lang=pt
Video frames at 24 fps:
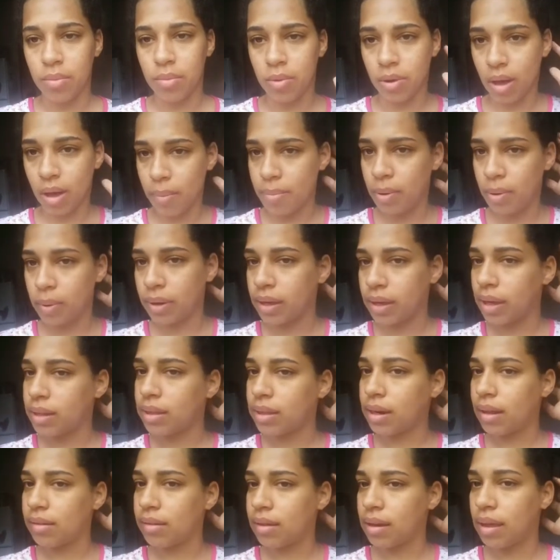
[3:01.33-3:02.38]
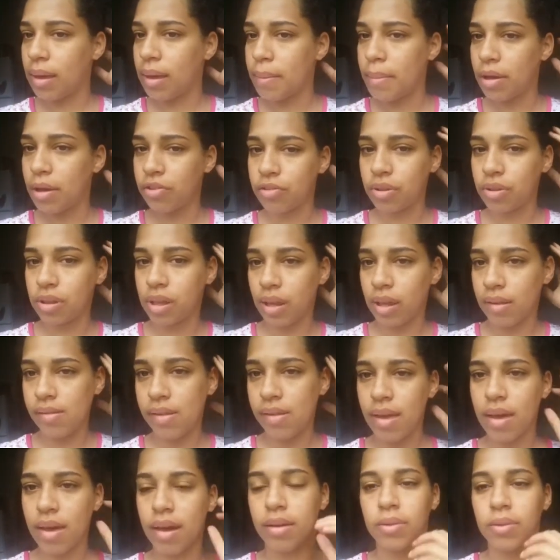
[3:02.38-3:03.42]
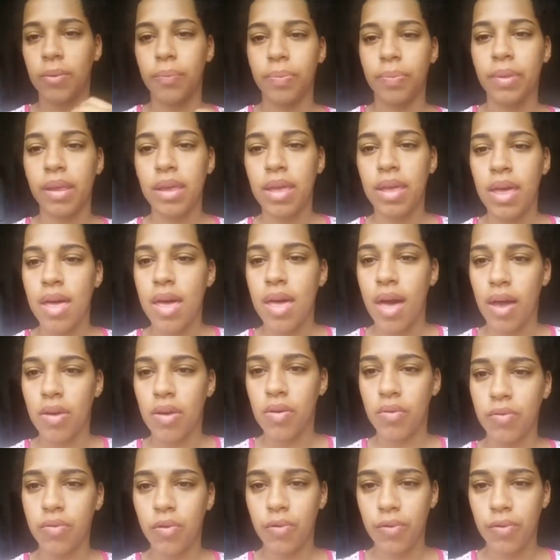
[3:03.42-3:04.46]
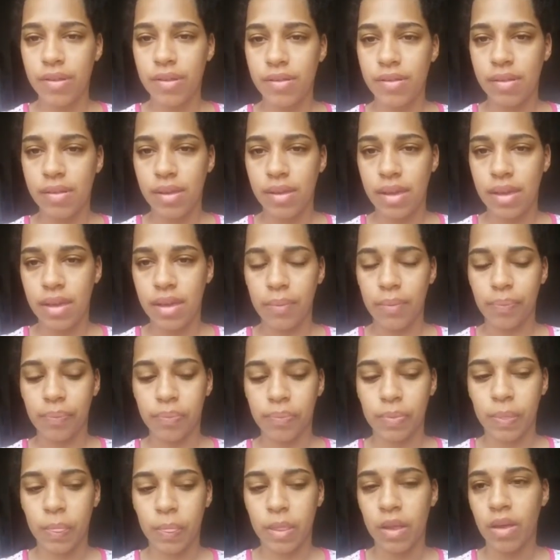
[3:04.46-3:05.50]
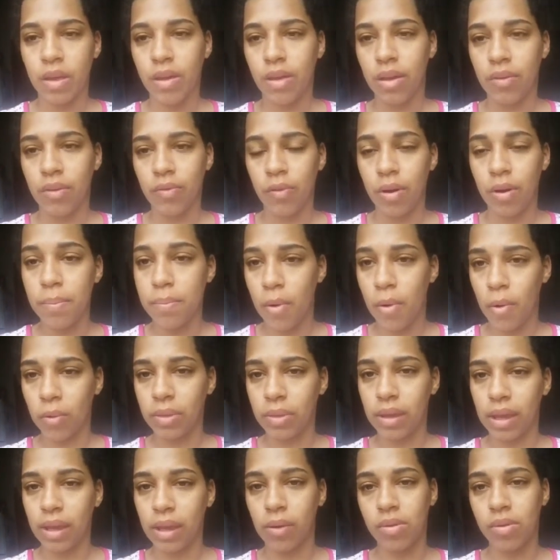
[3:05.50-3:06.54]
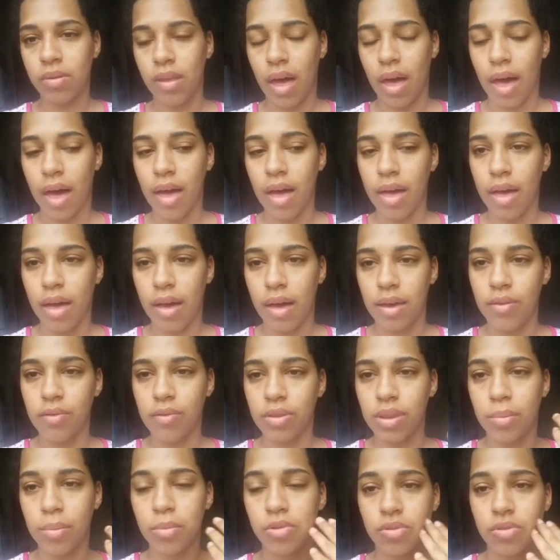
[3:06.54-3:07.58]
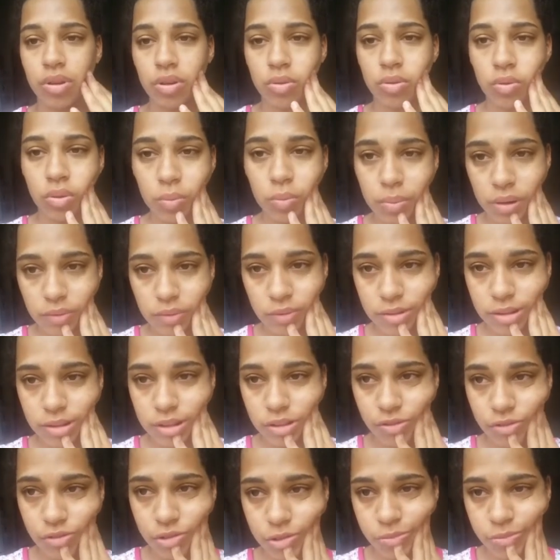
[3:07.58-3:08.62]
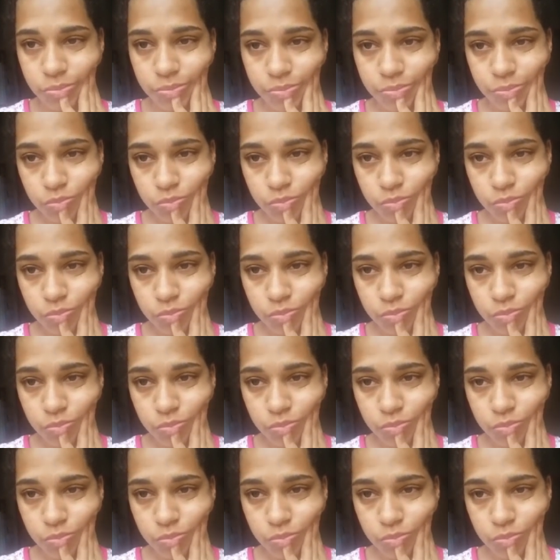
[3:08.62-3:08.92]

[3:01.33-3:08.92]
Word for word: Meu cabelo aqui atrás, ele é bastante ressecado. Aí eu vou ver se foi bom, né, usar. Aí eu vou estar tá mostrando tudo pra vocês, viu?